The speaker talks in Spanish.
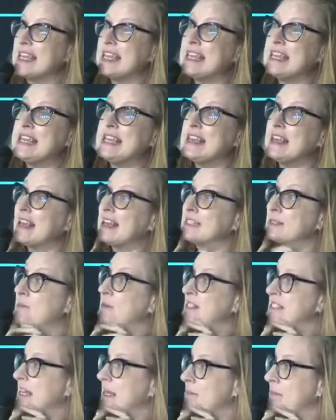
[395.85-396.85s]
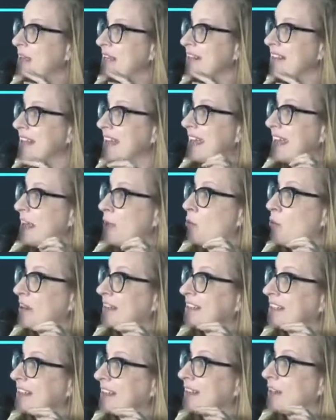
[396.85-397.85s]
y especialmente en
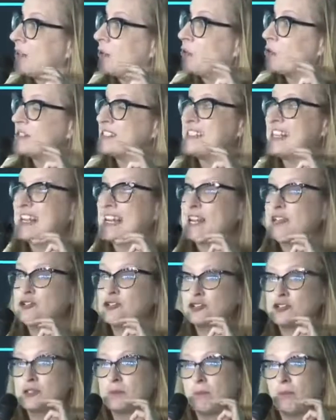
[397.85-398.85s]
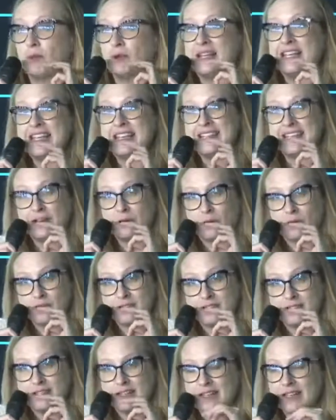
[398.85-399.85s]
contra los derechos
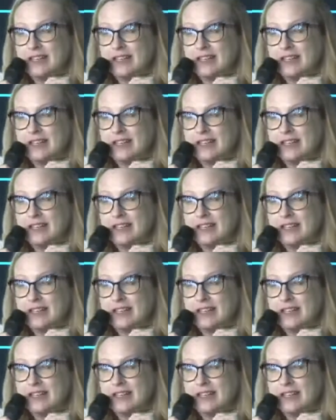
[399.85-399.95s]
políticos,